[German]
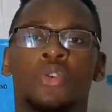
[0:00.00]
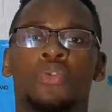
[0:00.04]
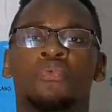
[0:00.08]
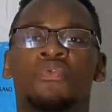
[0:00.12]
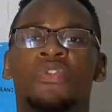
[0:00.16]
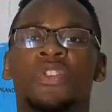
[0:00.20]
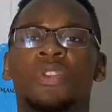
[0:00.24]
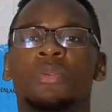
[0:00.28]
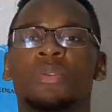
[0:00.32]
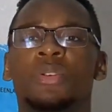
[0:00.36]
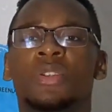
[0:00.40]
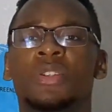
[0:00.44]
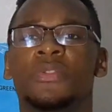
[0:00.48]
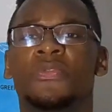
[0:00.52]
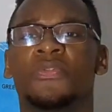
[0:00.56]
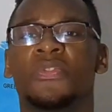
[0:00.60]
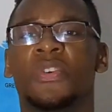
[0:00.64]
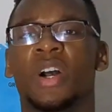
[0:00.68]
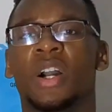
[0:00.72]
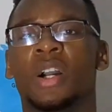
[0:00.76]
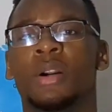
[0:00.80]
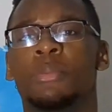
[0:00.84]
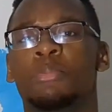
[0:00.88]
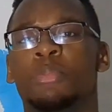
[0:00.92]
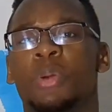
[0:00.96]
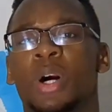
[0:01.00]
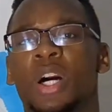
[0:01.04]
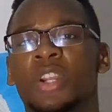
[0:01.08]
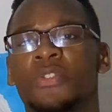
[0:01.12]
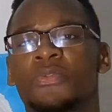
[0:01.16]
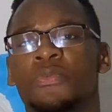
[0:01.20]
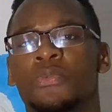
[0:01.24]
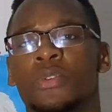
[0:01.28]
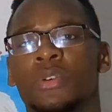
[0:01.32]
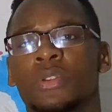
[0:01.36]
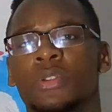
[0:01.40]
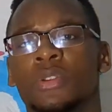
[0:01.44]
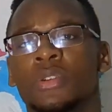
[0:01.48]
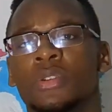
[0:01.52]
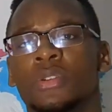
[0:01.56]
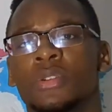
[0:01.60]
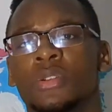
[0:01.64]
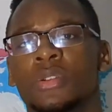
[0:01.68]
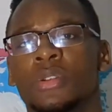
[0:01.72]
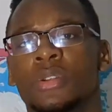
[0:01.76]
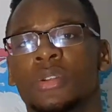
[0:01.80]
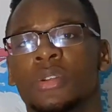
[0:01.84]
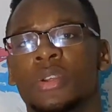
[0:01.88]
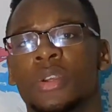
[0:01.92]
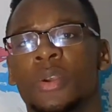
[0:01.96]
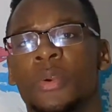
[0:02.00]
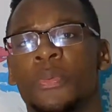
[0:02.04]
Und wenn du diese Fragen beantwortest,